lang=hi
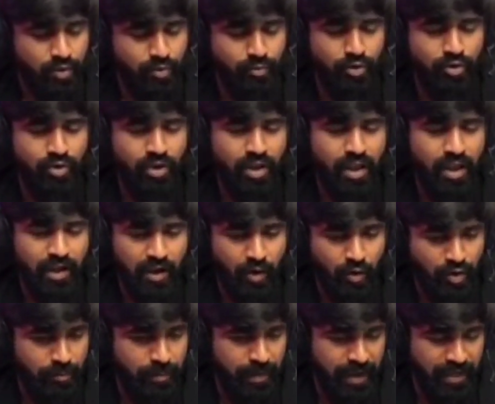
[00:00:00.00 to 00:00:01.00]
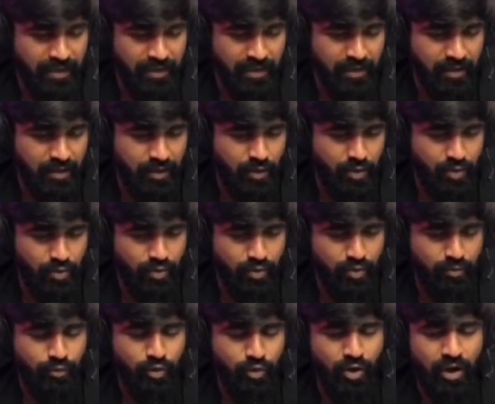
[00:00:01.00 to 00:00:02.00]
तुम लोग अकाउंट बैन करते हो
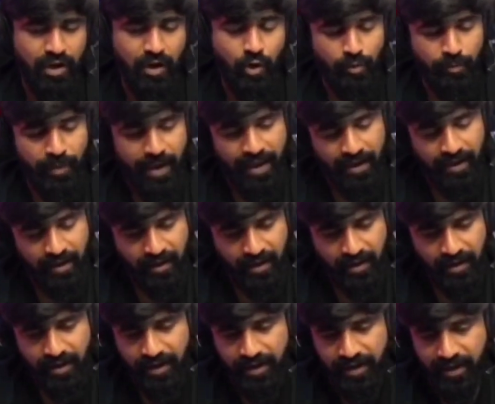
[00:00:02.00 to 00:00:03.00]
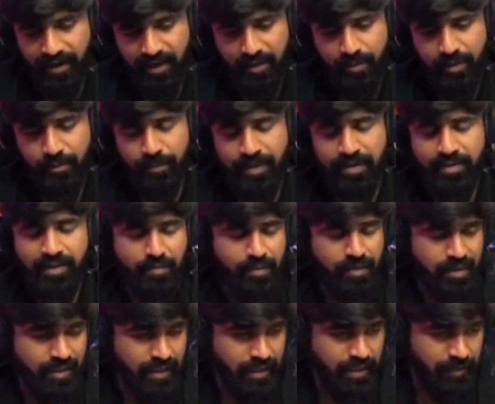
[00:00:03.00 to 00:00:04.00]
तुमको अकाउंट बैन करने के लिए भी पैसे
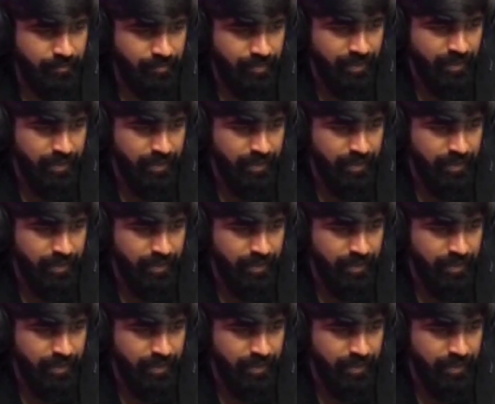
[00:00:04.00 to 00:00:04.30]
मिलते हैं